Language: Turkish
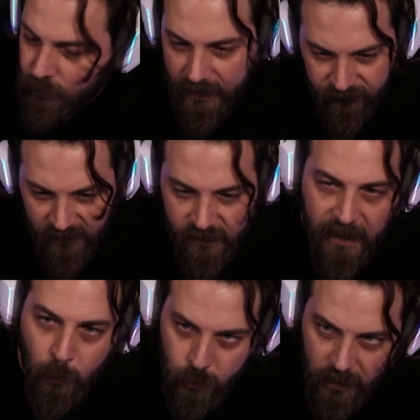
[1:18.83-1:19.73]
Yine
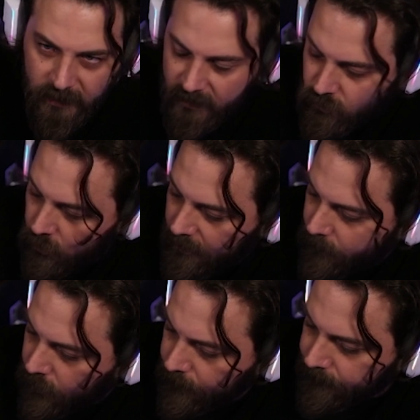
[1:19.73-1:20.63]
fitren olacak diye
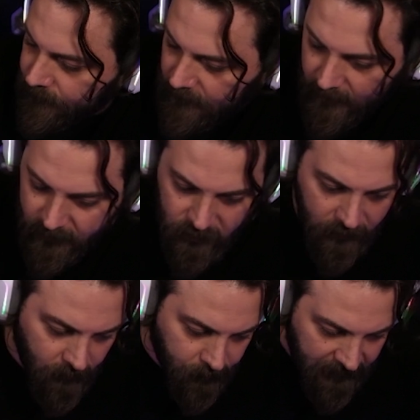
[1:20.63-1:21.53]
söylemiyorum.
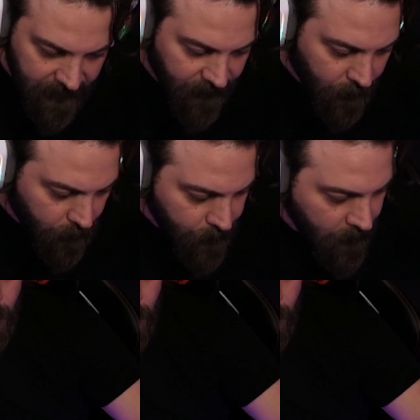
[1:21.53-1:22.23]
Sadece bilgi veriyorum.